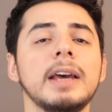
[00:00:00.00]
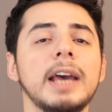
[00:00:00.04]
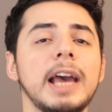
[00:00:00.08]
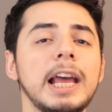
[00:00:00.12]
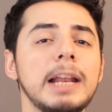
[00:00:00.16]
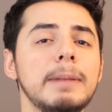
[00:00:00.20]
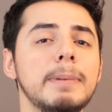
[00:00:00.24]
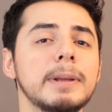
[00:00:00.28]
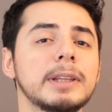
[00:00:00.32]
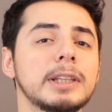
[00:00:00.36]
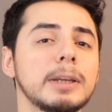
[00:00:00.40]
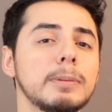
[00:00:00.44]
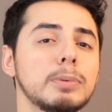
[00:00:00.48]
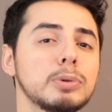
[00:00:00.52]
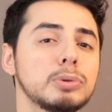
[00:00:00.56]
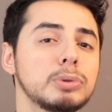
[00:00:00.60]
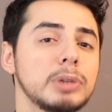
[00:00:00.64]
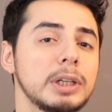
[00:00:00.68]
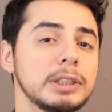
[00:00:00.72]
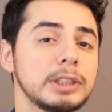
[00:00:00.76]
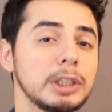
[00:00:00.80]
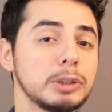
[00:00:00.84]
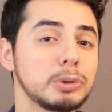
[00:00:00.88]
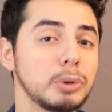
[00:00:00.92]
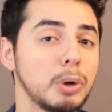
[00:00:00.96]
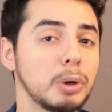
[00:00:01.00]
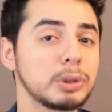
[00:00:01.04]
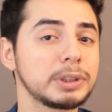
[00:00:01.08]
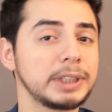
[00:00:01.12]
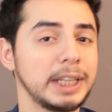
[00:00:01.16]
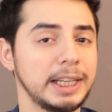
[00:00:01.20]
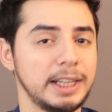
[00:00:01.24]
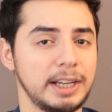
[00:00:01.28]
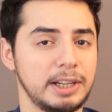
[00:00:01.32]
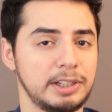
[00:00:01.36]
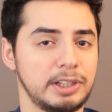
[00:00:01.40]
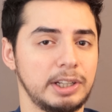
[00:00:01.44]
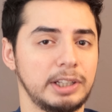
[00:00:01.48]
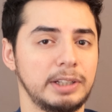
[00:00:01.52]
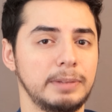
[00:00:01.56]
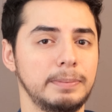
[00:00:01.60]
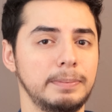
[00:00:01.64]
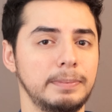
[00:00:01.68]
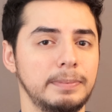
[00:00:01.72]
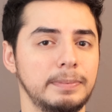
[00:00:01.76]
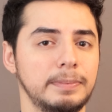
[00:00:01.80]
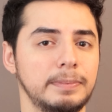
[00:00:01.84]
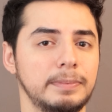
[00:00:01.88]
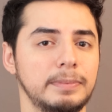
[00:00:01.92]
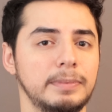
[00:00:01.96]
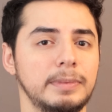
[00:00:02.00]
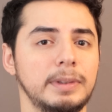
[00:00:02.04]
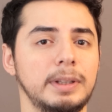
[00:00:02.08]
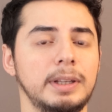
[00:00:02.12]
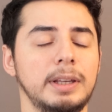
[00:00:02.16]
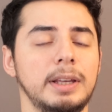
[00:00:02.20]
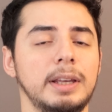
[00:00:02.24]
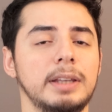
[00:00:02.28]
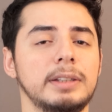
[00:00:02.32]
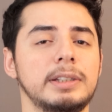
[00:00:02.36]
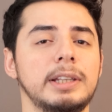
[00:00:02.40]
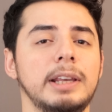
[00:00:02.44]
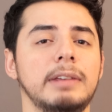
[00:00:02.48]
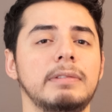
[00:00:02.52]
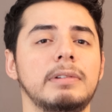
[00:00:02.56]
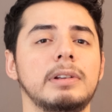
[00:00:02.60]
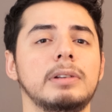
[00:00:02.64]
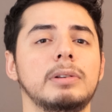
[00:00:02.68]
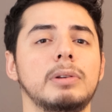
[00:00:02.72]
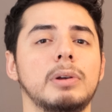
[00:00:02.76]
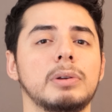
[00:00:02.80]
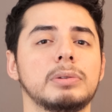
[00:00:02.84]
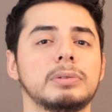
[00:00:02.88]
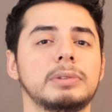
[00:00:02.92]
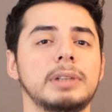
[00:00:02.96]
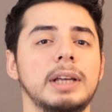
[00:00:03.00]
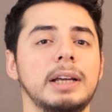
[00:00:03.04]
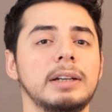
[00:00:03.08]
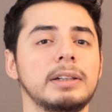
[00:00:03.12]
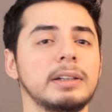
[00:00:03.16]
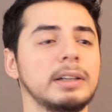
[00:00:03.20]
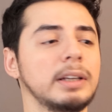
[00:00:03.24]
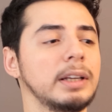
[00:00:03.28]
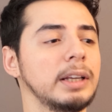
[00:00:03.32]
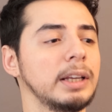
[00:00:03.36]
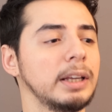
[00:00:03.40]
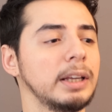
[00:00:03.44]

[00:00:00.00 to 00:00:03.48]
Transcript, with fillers: Elbette bu süreçte çok şey yaşadım e, sevgili dostlar.